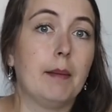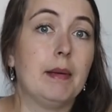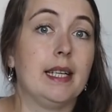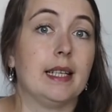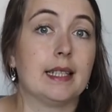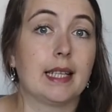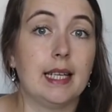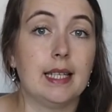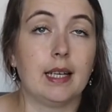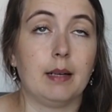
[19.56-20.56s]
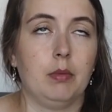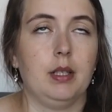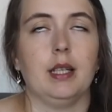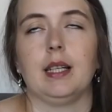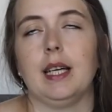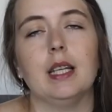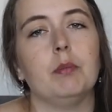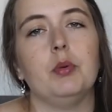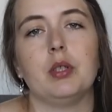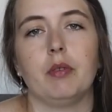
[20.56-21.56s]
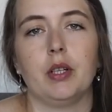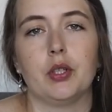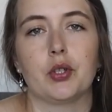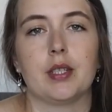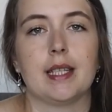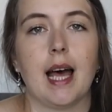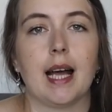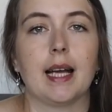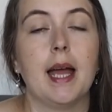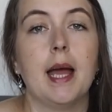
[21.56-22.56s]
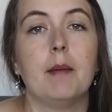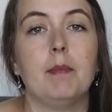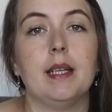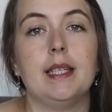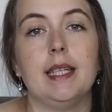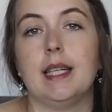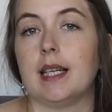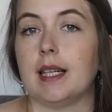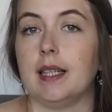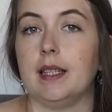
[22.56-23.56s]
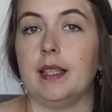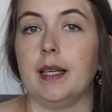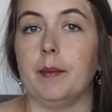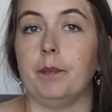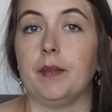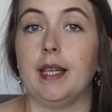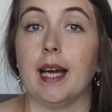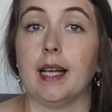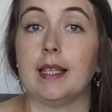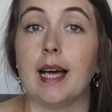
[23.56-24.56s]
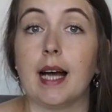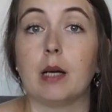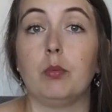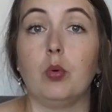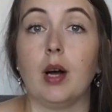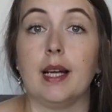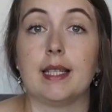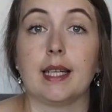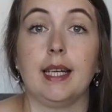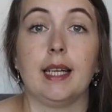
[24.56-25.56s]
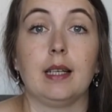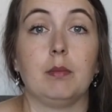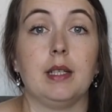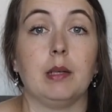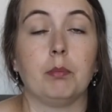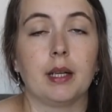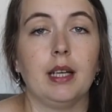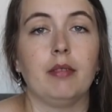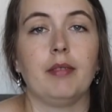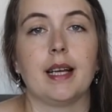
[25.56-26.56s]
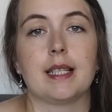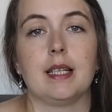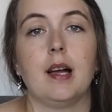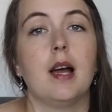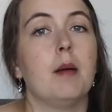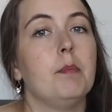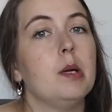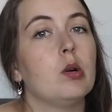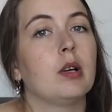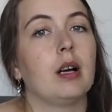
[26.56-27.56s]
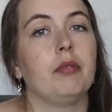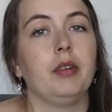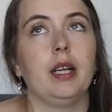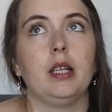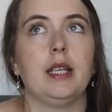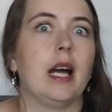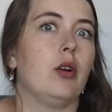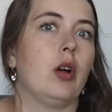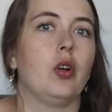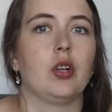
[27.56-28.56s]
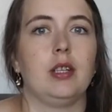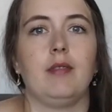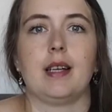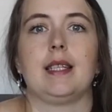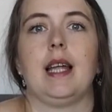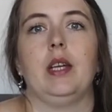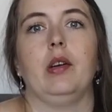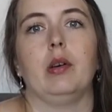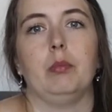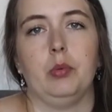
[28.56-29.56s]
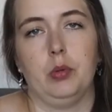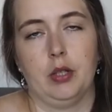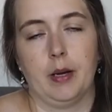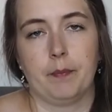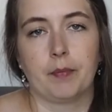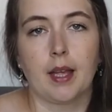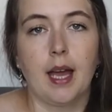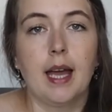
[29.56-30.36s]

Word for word: ja, mit ihren, kind, äh, mit ihren Kinderbüchern wollte ich schon sagen, mit ihren ähm, ja, Tagebucheinträgen, mit ihrem Briefwechsel, Biografien, ja und auch noch diverse andere Bücher.